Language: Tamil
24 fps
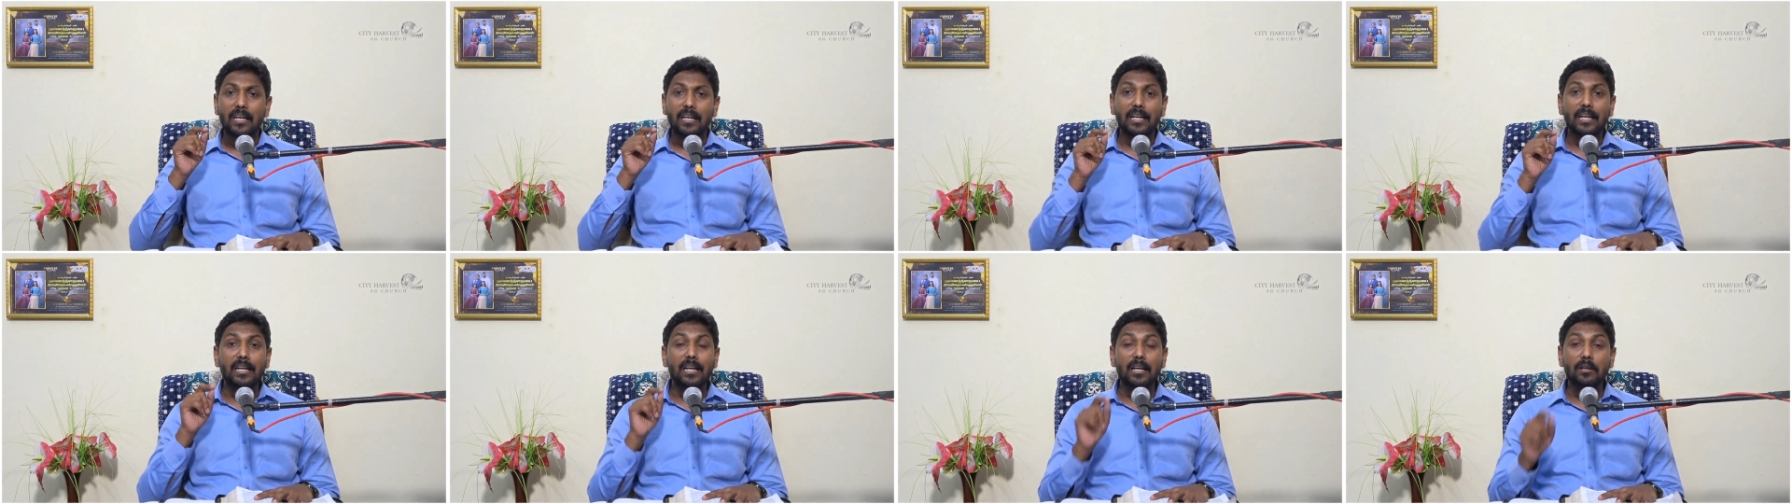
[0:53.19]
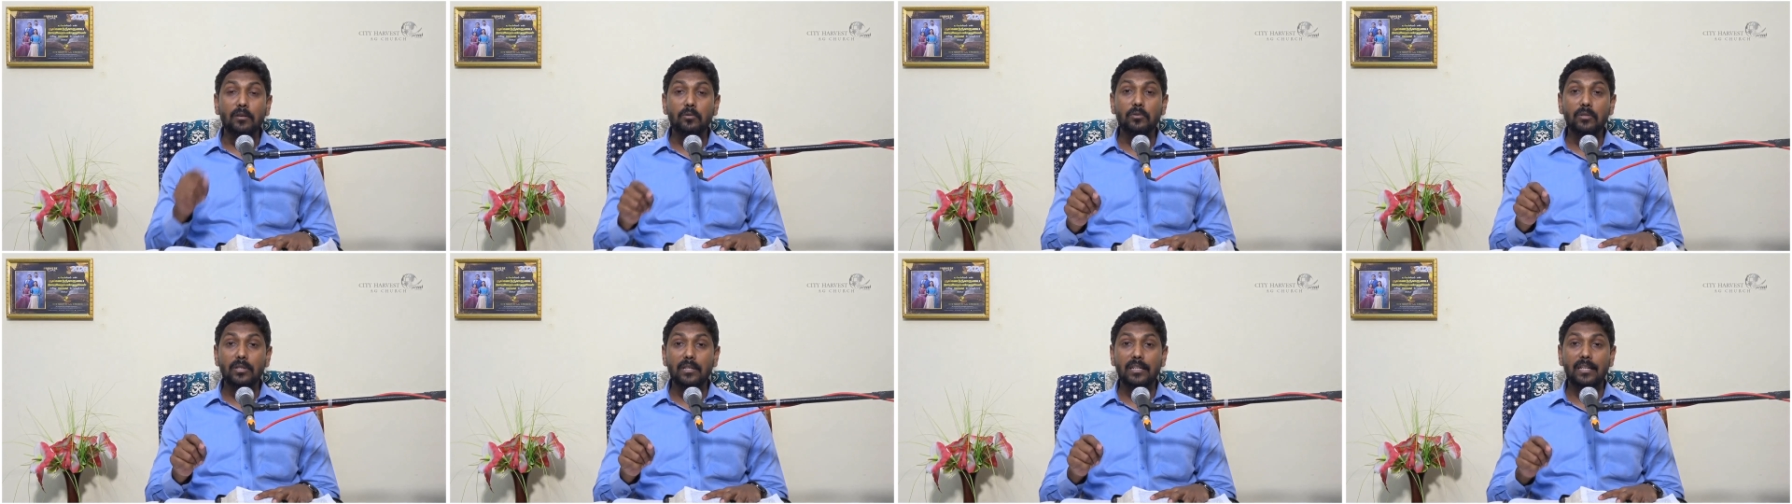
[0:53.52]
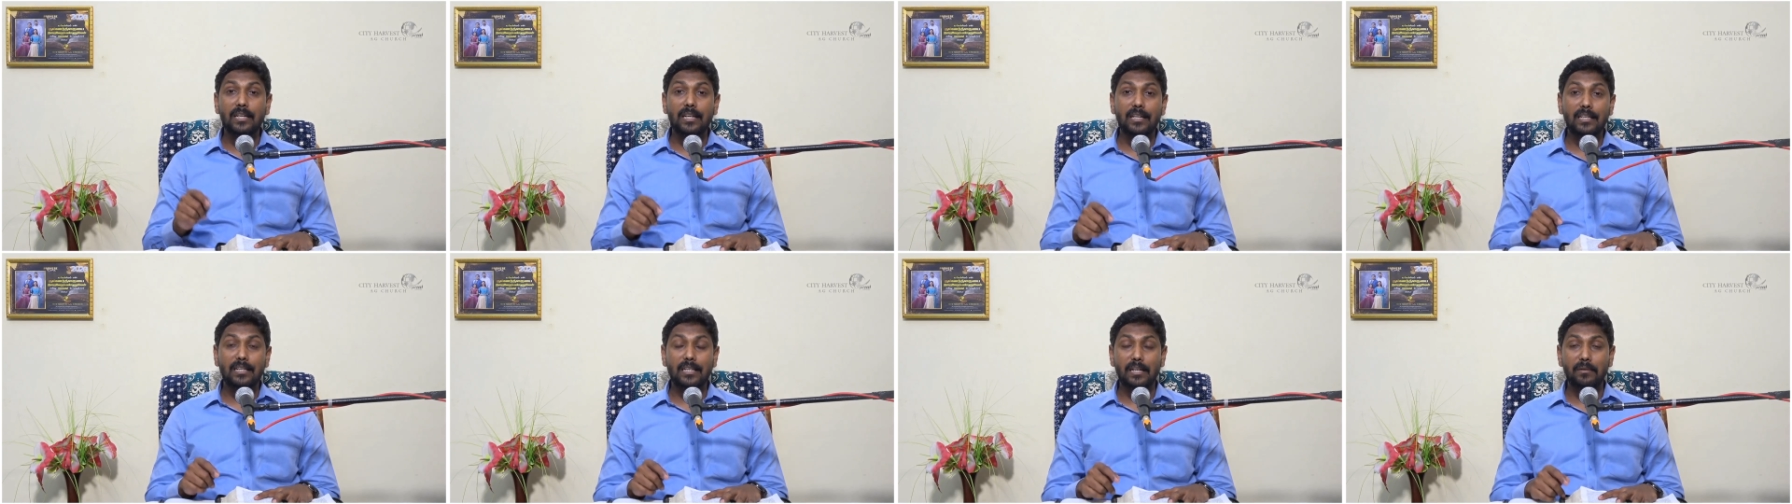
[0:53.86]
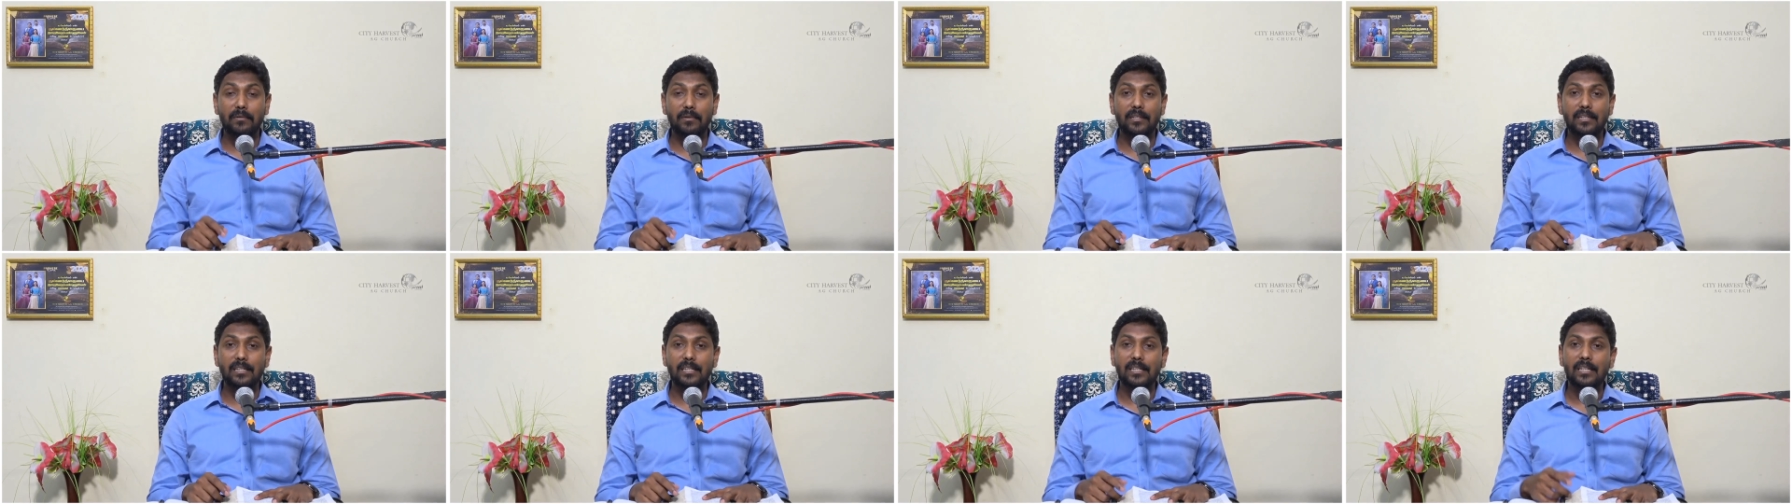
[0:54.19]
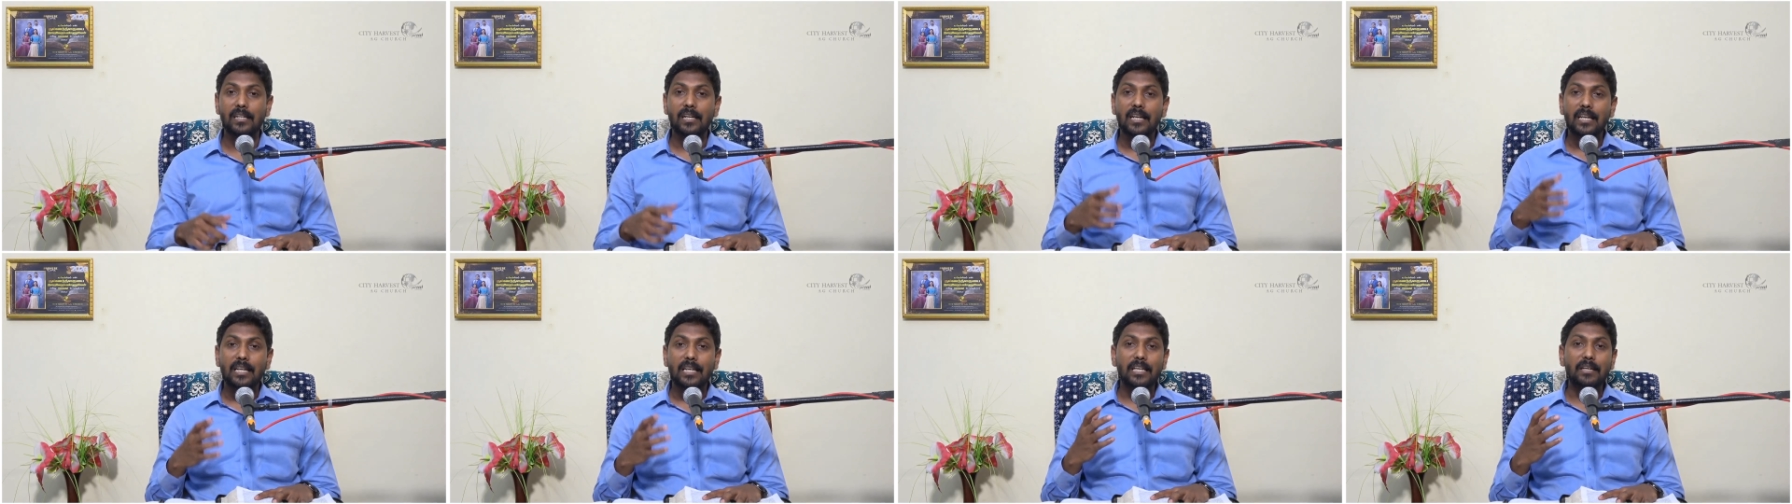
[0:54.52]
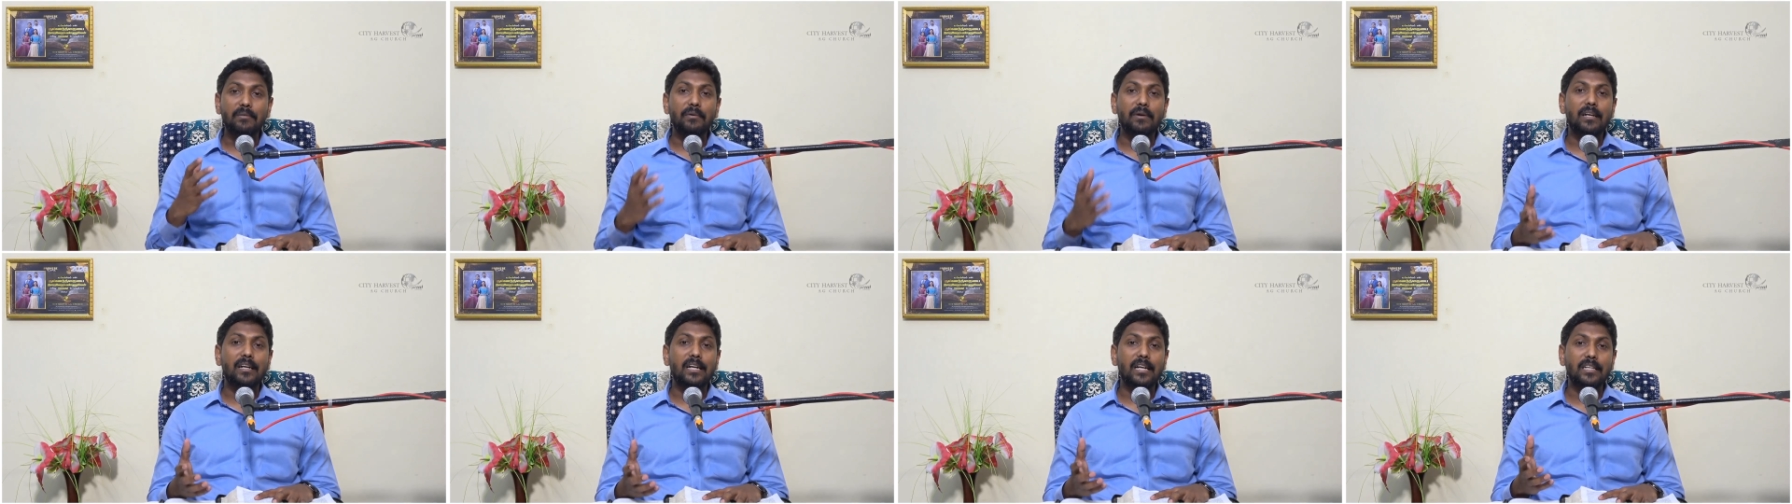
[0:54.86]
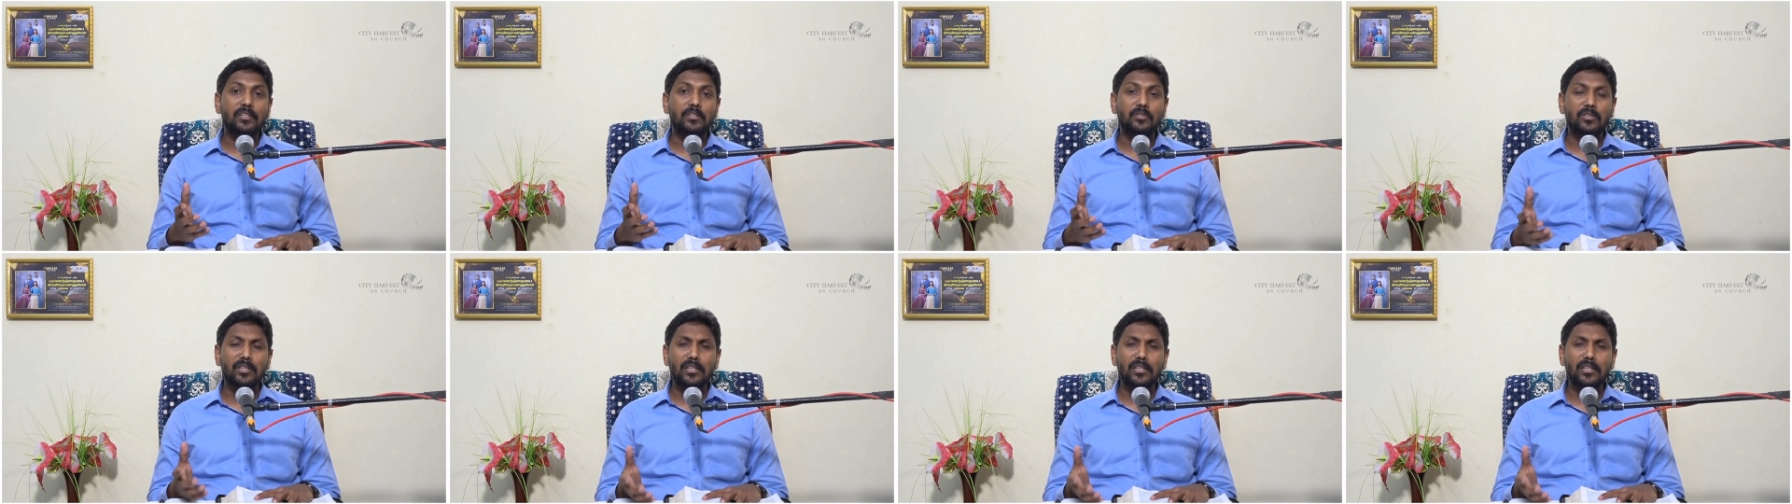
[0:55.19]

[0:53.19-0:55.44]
இடருண்டு கிடக்கிறவர்கள் இவர்களை